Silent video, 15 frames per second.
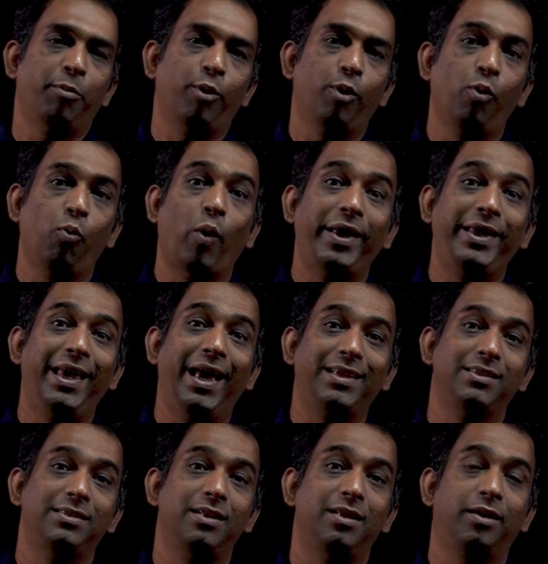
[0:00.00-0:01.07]
போகிறோம் ஒய்
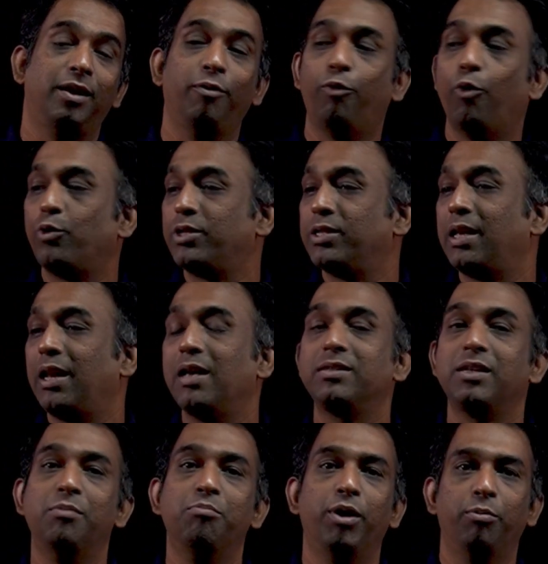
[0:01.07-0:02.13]
ஆக்சிஸில் இருக்கிற ஃபோர்ஸஸ் எல்லாம்
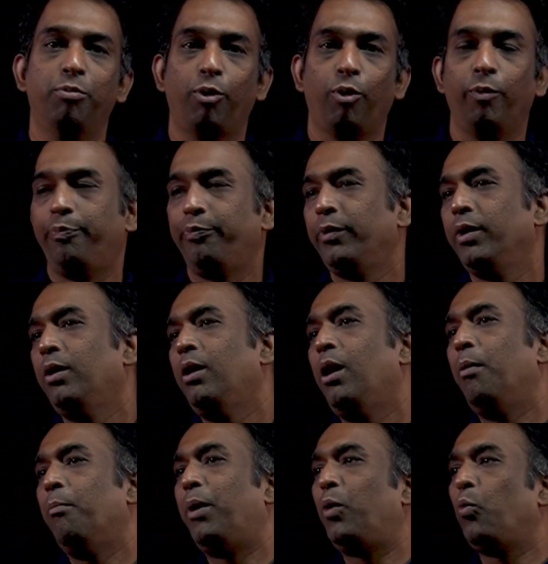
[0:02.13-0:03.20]
சம் பண்ண போகிறோம்
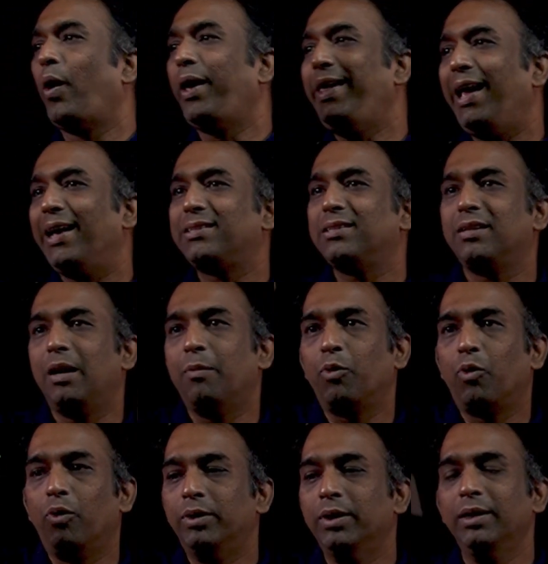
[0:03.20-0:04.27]
பட் ஒய் ஆக்சிஸில்
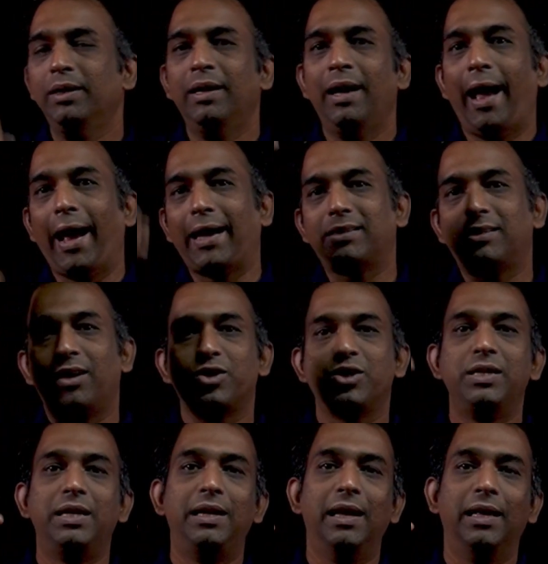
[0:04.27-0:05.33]
நமக்கு வந்து
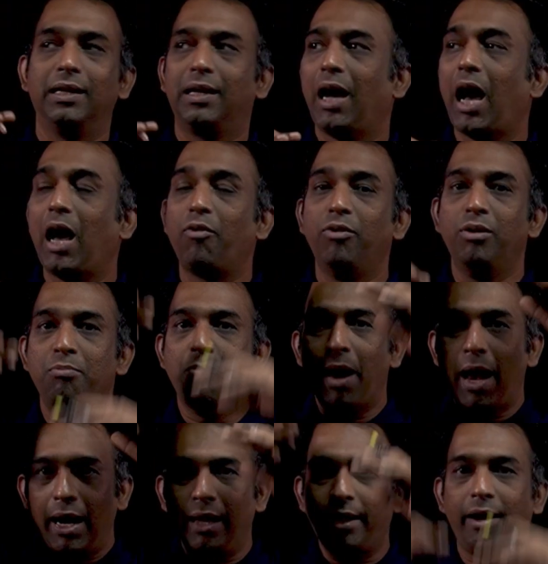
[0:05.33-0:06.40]
ஆக்சலரேஷன் இல்லை அந்த கார் வந்து
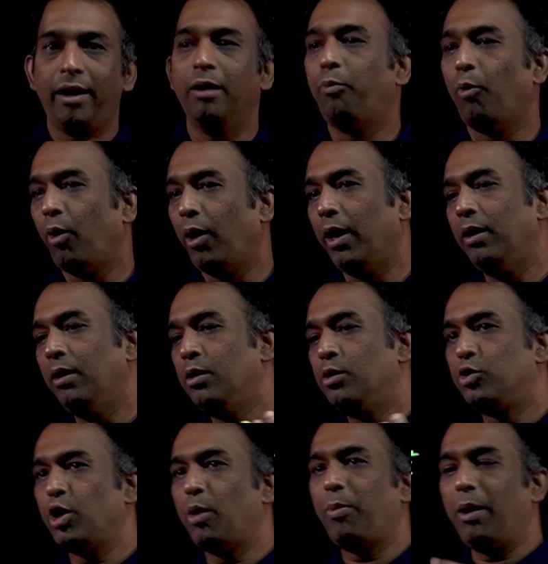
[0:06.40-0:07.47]
மேலே கீழே போகல
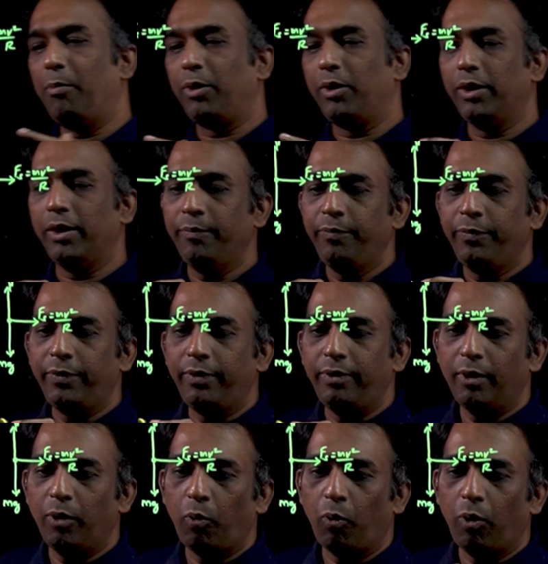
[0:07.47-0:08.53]
ஸோ அப்போ நமக்கு
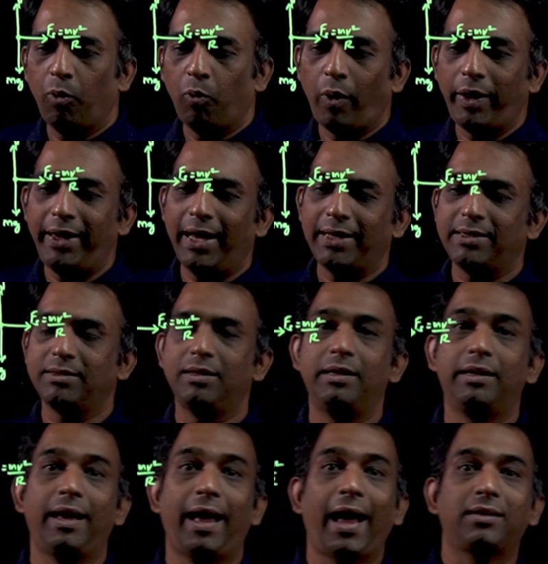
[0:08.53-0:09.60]
இந்த ஒய் ஆக்சிஸில்
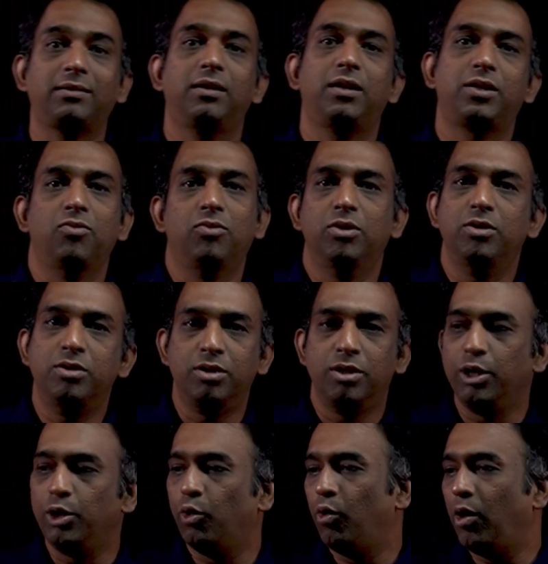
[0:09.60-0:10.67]
இருக்க ஆக்சலரேஷன் வந்து
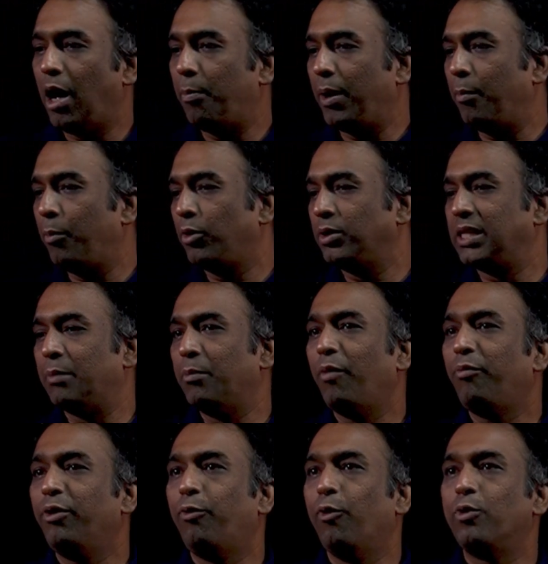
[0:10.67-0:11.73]
ஜீரோ அப்போ நமக்கு சம்
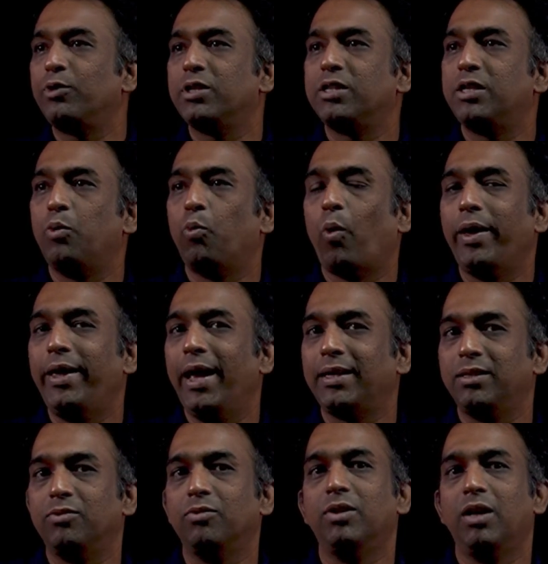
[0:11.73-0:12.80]
ஆஃப் த ஃபோர்ஸஸ் இன் ஒய்
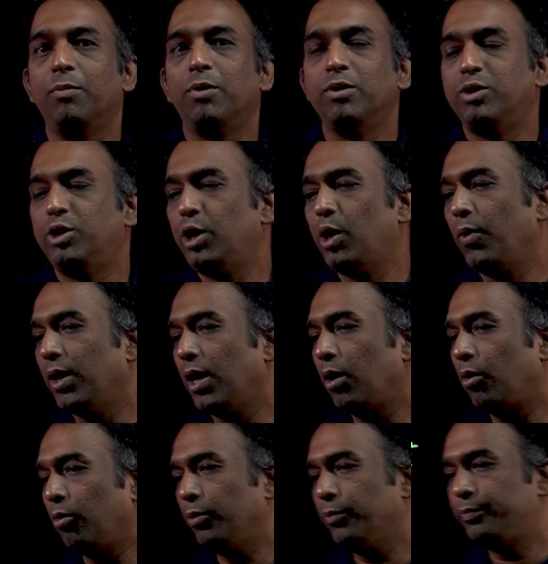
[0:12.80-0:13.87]
ஆக்சிஸ் வந்து நமக்கு ஜீரோவாக தான்
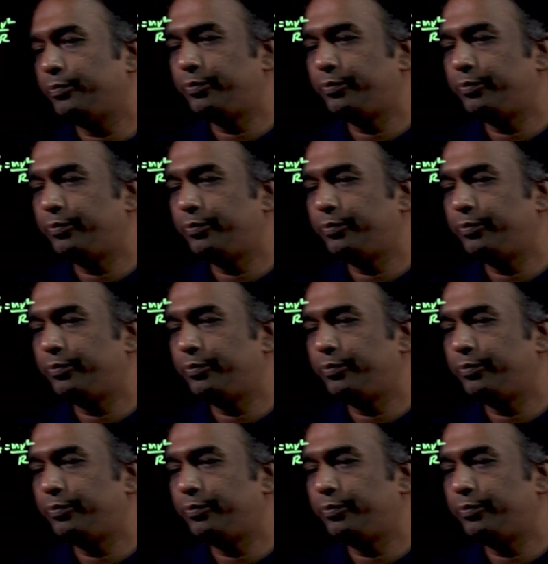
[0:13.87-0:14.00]
இருக்கணும்